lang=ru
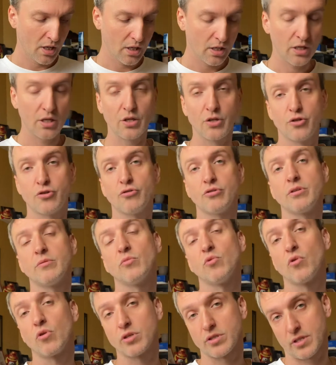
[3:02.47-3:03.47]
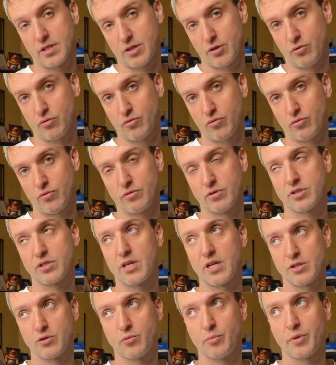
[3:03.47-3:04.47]
И еще немного скажу
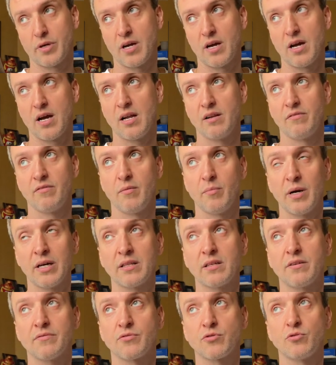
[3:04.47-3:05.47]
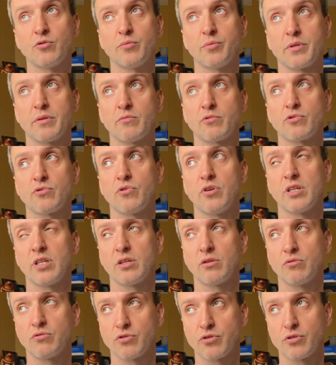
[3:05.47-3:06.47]
сразу про Альфа-банковскую, потому что она
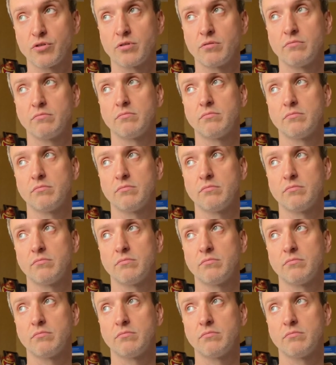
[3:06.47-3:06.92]
тоже